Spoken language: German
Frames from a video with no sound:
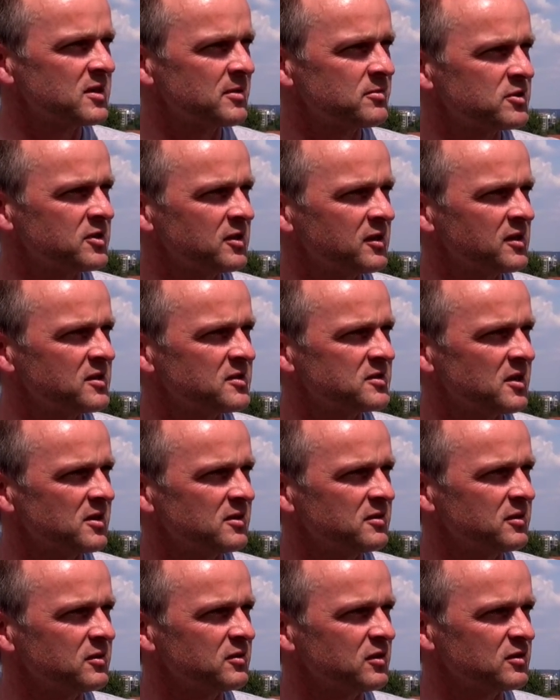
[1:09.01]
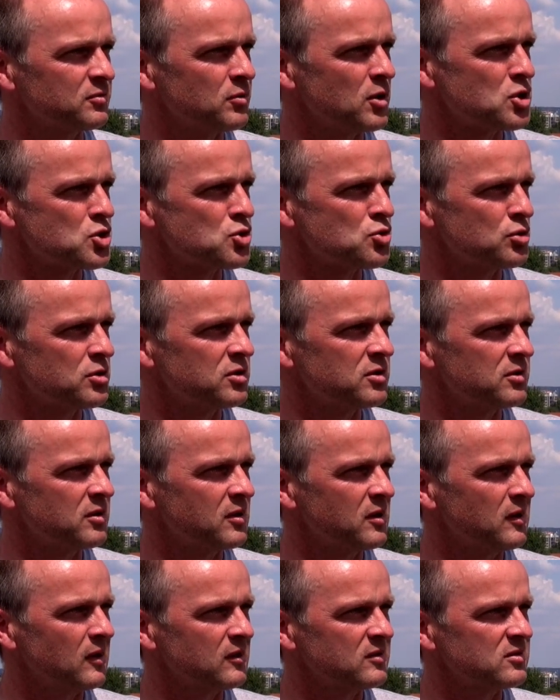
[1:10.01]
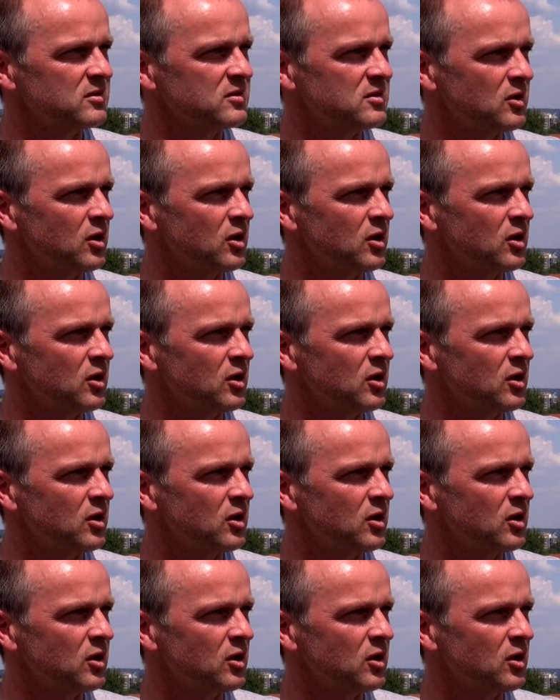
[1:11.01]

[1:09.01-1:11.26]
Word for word: Samstag gegen Celtic. Das war schon äh, klasse.